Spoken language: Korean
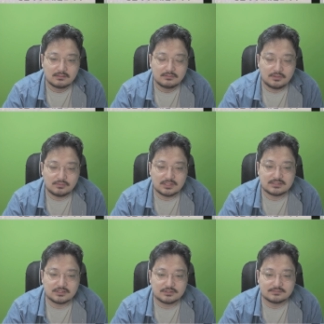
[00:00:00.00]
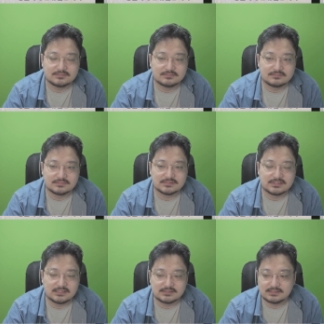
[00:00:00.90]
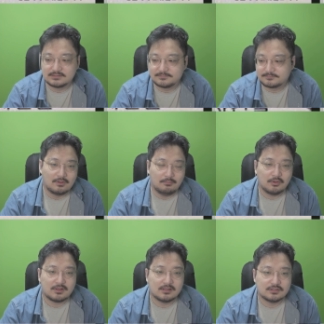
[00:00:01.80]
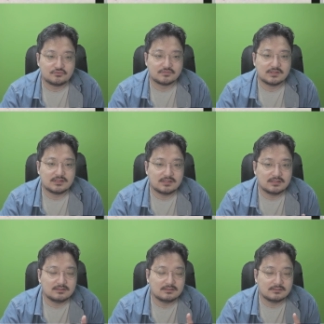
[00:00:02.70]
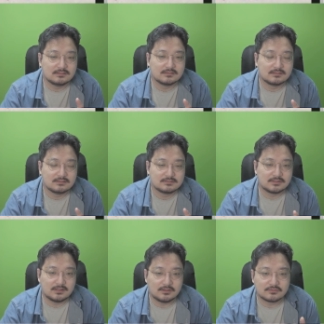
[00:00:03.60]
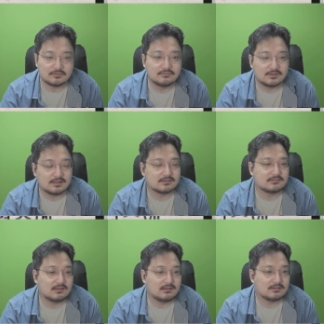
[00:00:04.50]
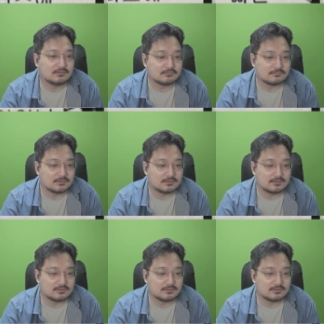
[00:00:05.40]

토끼처럼 살자 완벽하게 죽이기는 저의 역겨운 생, 생각이었고요.